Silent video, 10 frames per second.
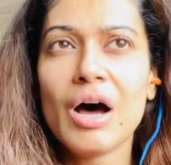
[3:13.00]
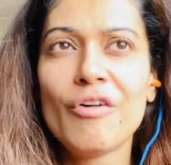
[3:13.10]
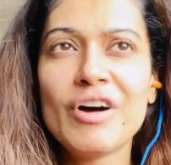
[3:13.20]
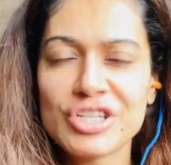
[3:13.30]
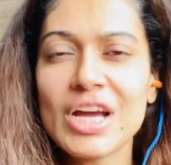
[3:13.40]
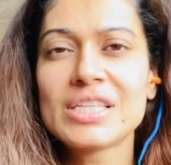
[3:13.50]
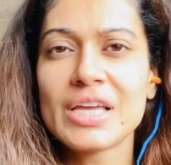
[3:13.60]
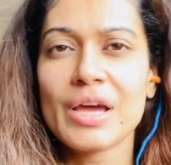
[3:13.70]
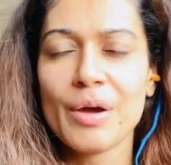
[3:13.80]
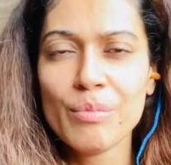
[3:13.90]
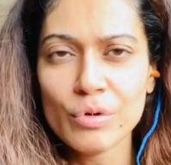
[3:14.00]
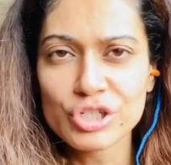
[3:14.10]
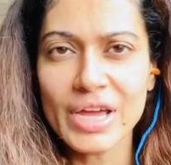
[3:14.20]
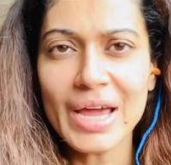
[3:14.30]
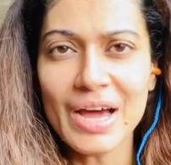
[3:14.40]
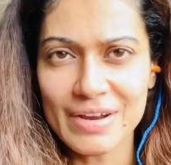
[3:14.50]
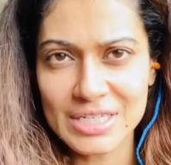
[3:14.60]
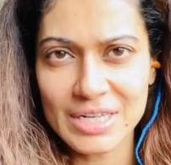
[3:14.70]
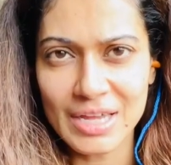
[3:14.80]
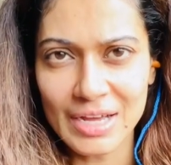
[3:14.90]
वजह से मुझे
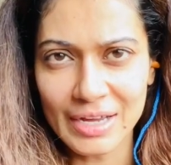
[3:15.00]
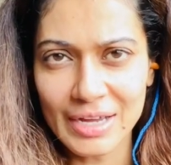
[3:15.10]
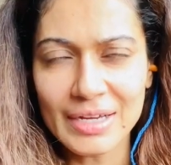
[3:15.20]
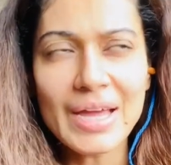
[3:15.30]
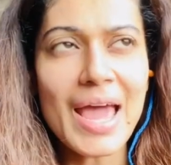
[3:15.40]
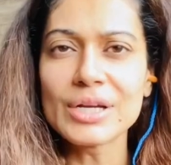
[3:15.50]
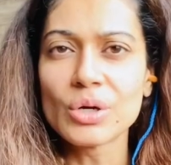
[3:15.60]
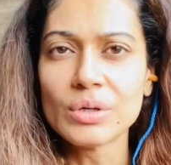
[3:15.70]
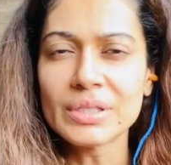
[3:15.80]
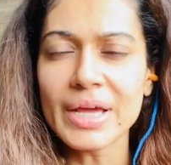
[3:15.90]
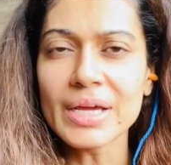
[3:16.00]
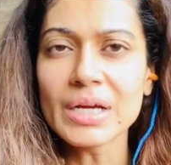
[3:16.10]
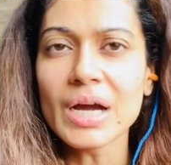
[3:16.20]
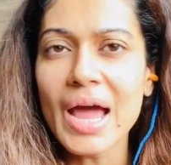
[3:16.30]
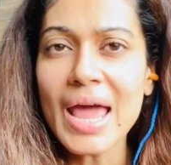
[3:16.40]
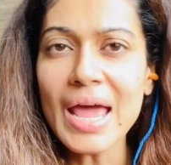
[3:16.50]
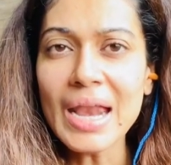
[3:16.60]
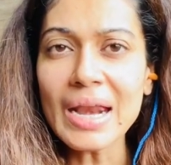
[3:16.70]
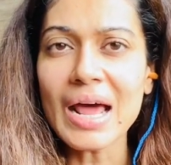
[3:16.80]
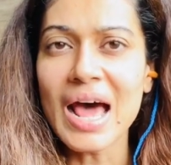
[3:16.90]
अरेस्ट किया गया है आई डोंट थिंक इन
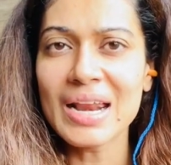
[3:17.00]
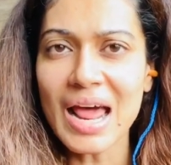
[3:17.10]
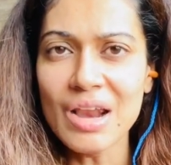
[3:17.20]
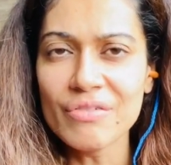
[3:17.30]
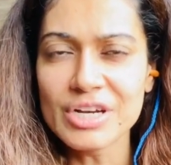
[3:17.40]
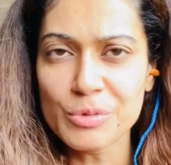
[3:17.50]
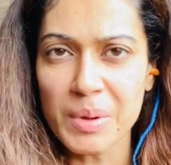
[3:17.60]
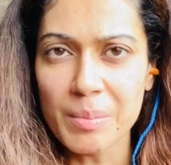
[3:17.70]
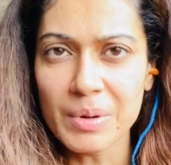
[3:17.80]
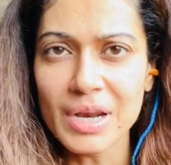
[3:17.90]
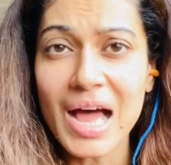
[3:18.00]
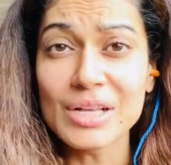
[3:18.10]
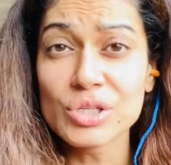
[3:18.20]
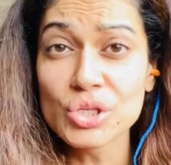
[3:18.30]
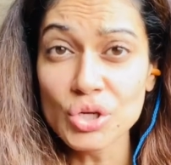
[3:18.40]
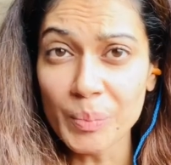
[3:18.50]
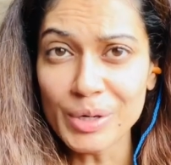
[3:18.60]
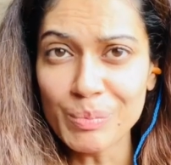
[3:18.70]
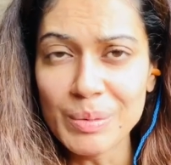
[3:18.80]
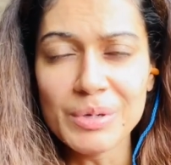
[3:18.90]
रेलिवेंट पीपल एंड स्टूपिड
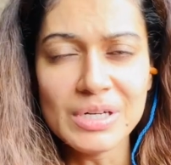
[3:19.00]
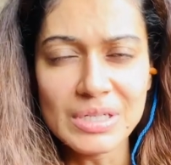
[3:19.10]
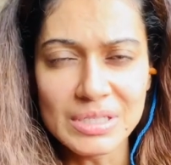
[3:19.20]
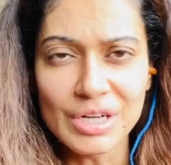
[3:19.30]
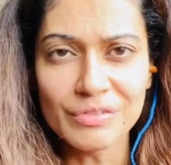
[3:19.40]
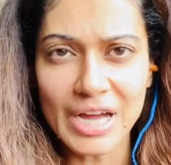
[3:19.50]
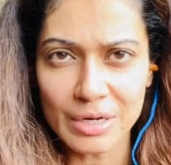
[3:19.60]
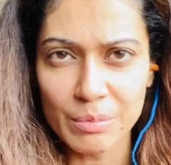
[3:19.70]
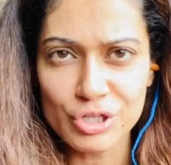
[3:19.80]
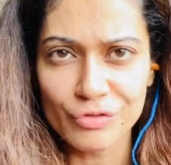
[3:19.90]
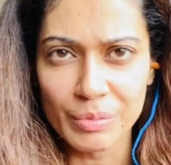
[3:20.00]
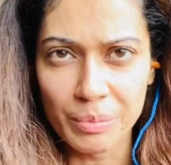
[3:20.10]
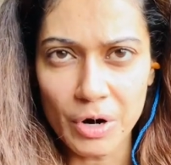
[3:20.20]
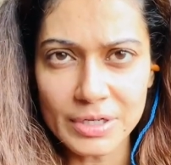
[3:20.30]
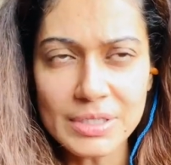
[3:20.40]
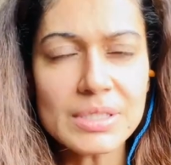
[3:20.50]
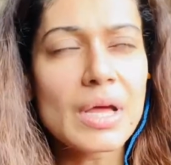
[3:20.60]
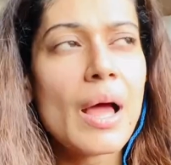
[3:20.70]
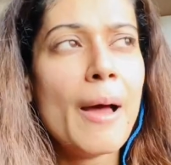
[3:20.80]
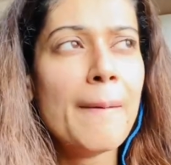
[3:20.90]
पीपल डिजर्व दैट मच ऑफ इंपॉर्टेंस
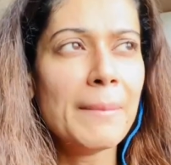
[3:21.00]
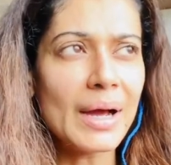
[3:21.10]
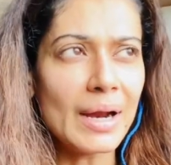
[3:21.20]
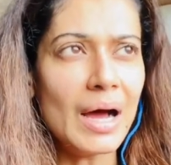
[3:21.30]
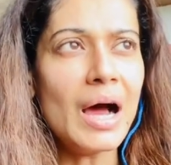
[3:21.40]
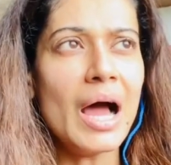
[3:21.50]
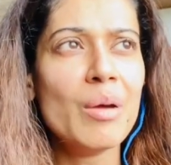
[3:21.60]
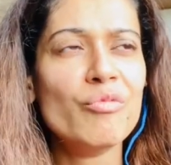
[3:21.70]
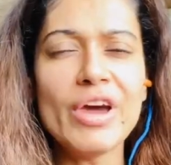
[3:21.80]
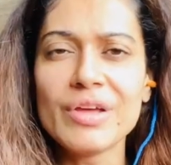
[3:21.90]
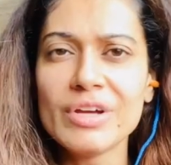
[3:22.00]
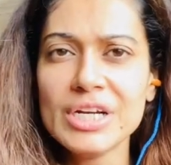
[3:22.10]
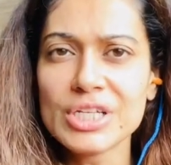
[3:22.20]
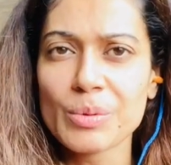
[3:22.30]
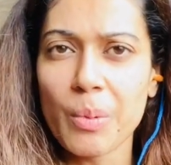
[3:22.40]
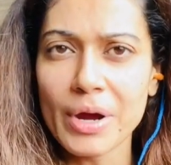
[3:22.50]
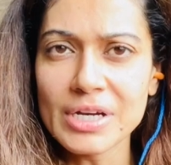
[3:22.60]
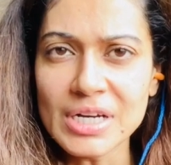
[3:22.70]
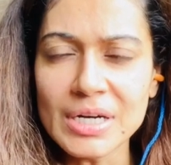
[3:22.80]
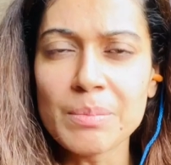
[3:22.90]
मगर हाँ आई एम वेरी वेरी
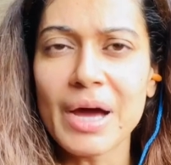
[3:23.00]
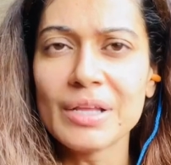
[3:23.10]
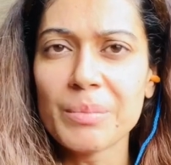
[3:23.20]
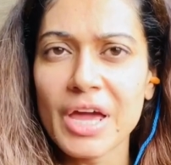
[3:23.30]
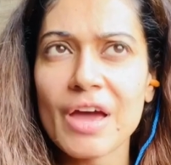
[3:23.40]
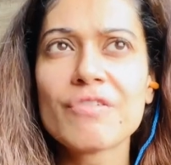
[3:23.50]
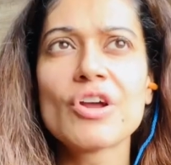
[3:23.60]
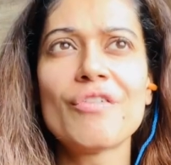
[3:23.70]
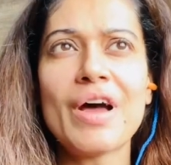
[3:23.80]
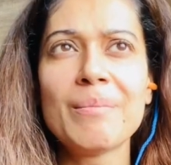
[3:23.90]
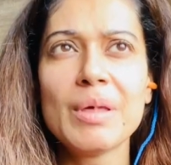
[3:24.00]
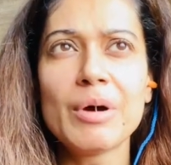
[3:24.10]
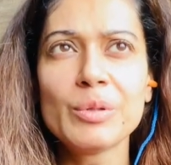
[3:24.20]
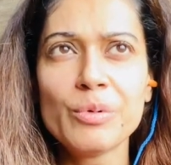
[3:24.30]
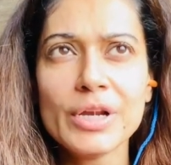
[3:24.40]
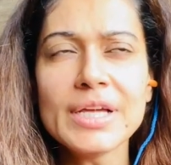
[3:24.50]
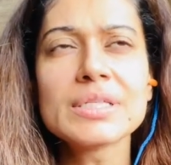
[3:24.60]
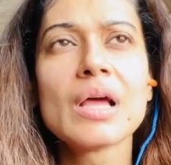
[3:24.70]
डिसअपॉइंटेड बाय द बिहेवियर ऑफ अहमदाबाद पुलिस